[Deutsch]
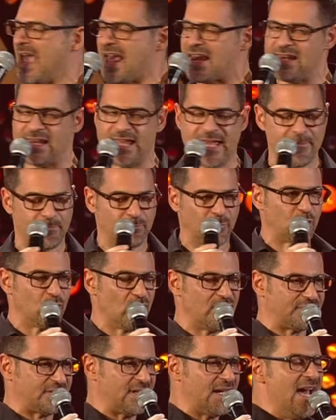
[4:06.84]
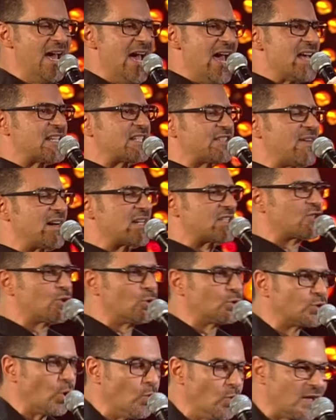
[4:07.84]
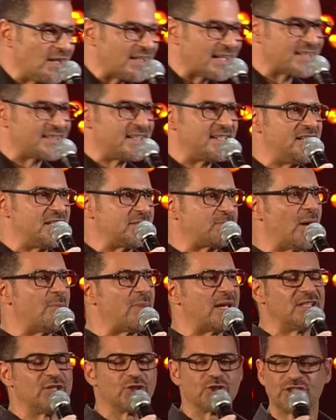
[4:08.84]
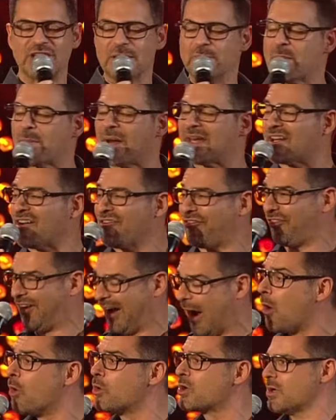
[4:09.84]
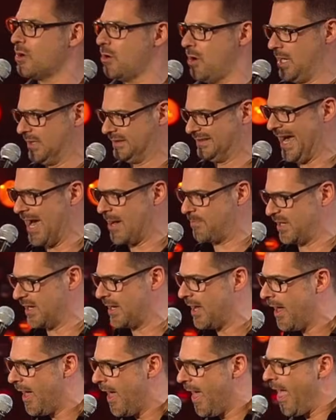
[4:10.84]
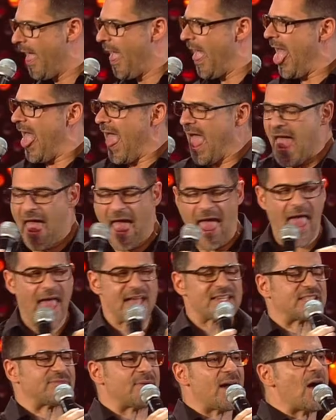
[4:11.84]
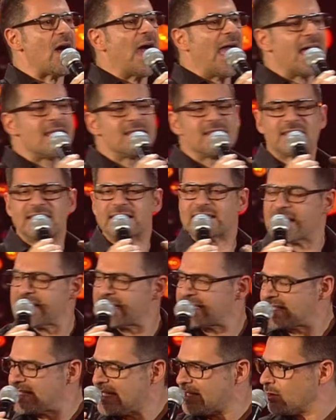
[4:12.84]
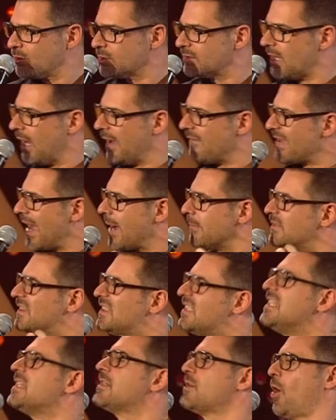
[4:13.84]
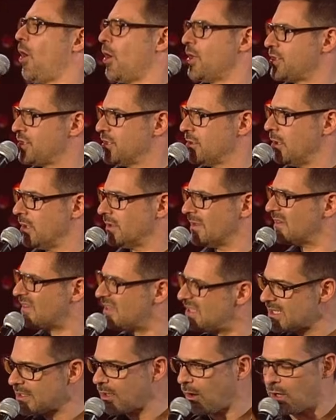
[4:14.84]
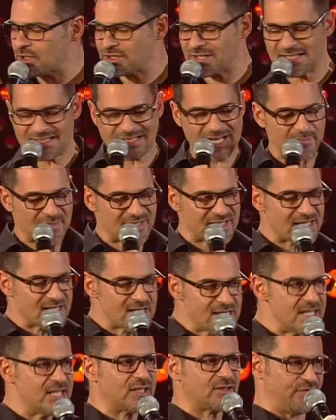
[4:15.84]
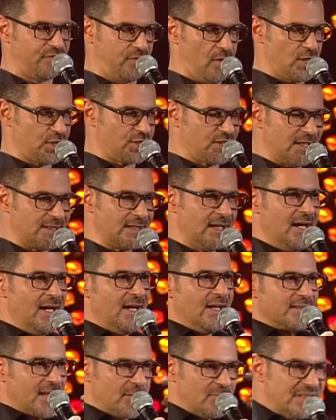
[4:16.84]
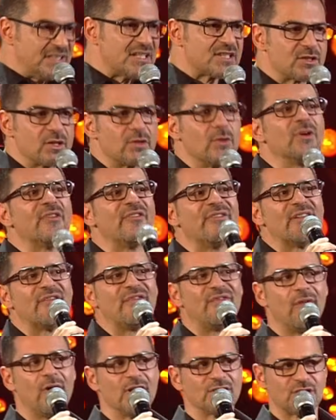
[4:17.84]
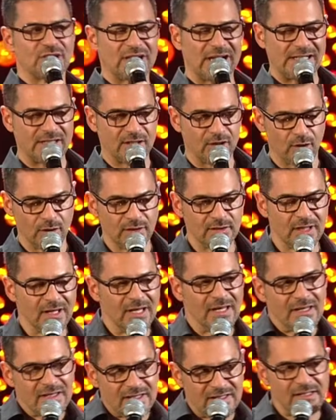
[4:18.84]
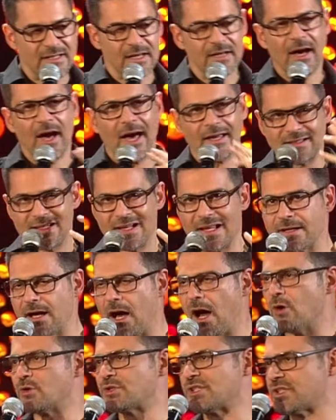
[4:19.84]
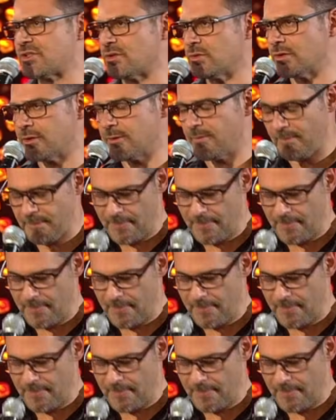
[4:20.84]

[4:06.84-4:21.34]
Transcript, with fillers: erleben durfte. Es war so dunkel, dass ich nicht mal mehr die Stimme meiner Frau gehört habe. Es war entsetzlich. Und wir haben Tiergeräusche gehört. Tiergeräusche, das kann man sich nicht vorstellen. Damit ihr es euch ungefähr vorstellen könnt, hier ein kleiner Auszug.